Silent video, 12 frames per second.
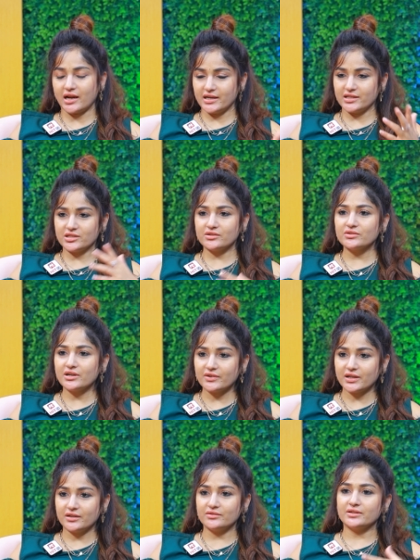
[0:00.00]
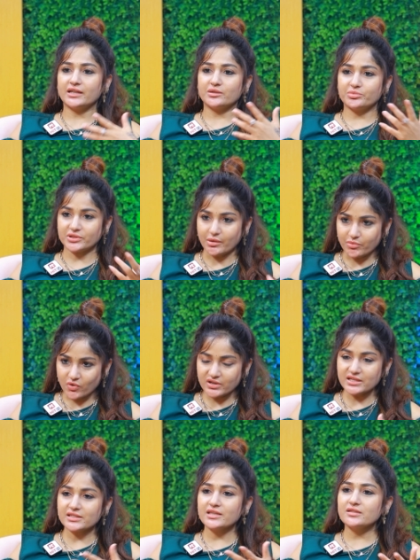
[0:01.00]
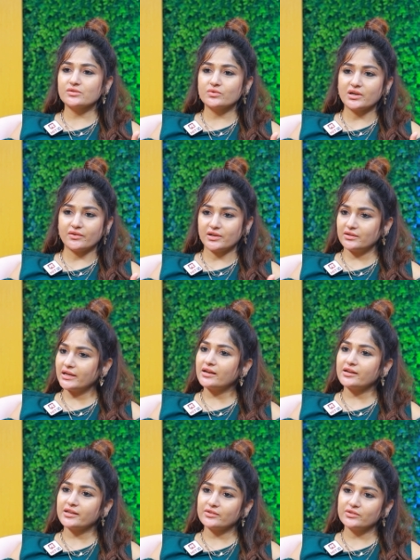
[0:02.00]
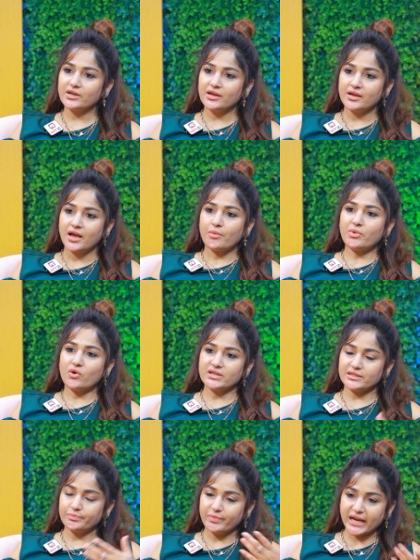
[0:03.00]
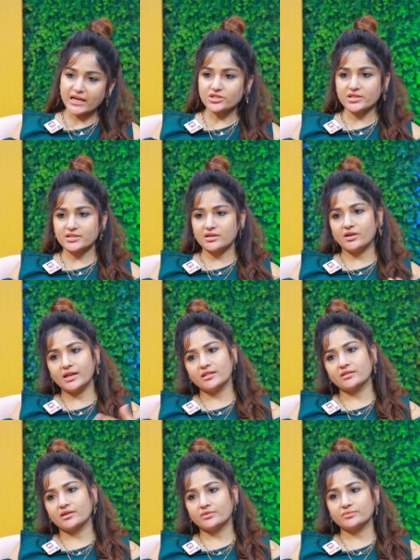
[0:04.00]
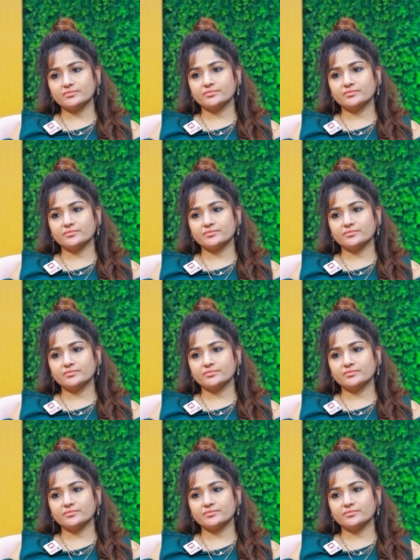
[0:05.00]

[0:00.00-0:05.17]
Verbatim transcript: ఆ నేచర్ ఉన్న వాళ్ళు లేకపోతే ఆ బౌండరీస్ గీసుకున్న వాళ్ళు వెళ్ళలేరు బౌండరీస్ బ్రేక్ చేసిన వాళ్ళు వెళ్తారు